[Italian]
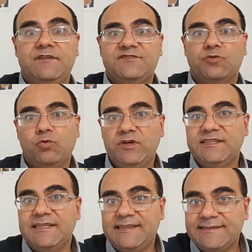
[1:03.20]
Visto
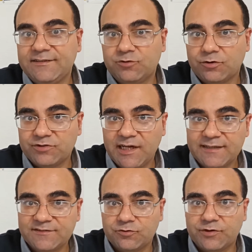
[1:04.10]
quindi il titolo della
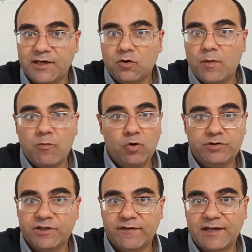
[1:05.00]
storia, come
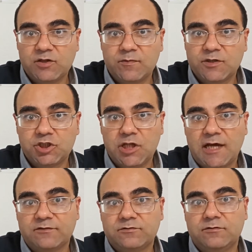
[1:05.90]
molti avranno
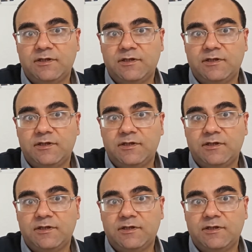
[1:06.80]
immaginato,